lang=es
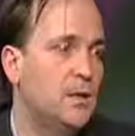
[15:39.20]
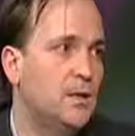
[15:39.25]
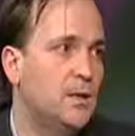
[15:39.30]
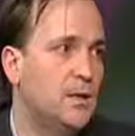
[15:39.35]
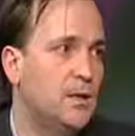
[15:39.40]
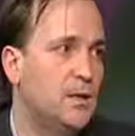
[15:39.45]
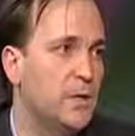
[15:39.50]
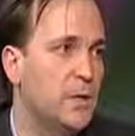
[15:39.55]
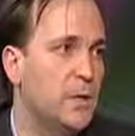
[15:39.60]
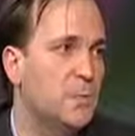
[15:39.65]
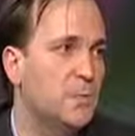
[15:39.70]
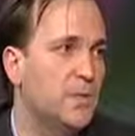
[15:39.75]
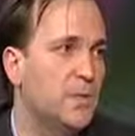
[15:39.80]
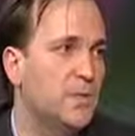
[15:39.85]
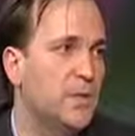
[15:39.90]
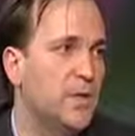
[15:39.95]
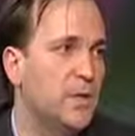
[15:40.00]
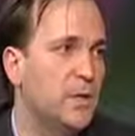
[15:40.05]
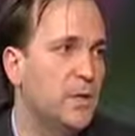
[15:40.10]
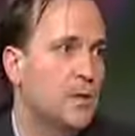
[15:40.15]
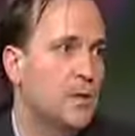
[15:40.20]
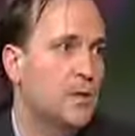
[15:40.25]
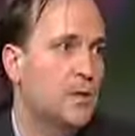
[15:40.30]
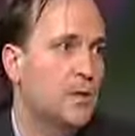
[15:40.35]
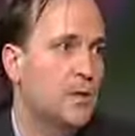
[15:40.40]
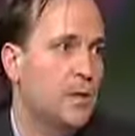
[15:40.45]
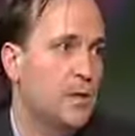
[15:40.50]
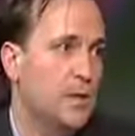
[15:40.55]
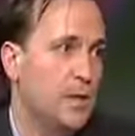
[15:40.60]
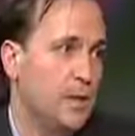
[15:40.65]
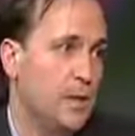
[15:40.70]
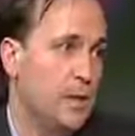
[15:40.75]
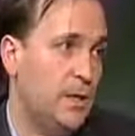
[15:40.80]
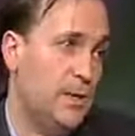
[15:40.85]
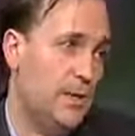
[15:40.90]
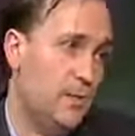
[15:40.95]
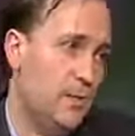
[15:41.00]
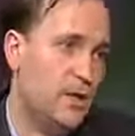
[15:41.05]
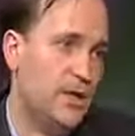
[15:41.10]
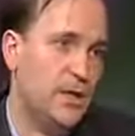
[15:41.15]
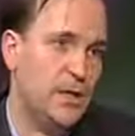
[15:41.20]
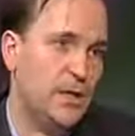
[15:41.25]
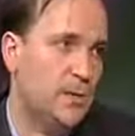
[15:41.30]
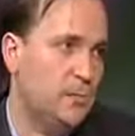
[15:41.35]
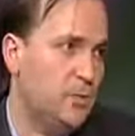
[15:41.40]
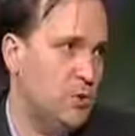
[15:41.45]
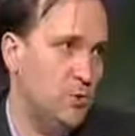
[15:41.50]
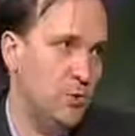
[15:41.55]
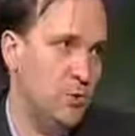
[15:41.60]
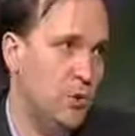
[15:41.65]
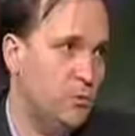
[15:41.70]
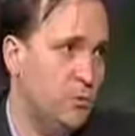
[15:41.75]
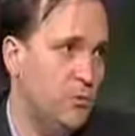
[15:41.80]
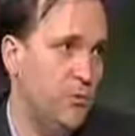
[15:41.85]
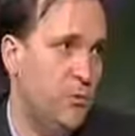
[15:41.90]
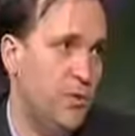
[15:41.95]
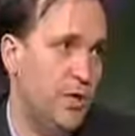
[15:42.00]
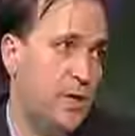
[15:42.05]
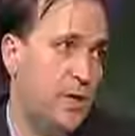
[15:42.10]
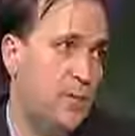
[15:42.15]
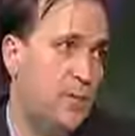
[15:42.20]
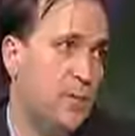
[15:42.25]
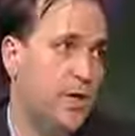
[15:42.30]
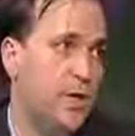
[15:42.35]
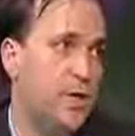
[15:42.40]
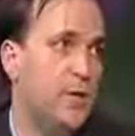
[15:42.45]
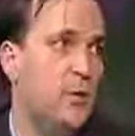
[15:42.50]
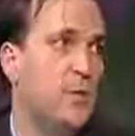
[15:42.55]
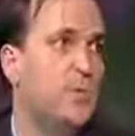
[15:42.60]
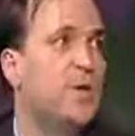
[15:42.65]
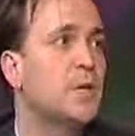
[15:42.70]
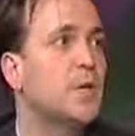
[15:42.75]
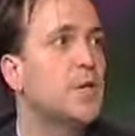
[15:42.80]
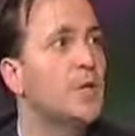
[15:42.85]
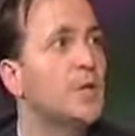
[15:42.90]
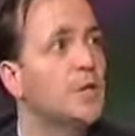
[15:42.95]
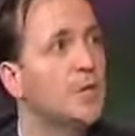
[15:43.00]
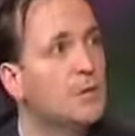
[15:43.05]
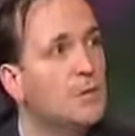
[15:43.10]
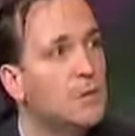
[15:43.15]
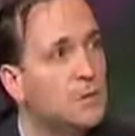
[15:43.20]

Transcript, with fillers: catolicismo en la zona de Egipto como fuera. Para ello persiguió... ¿El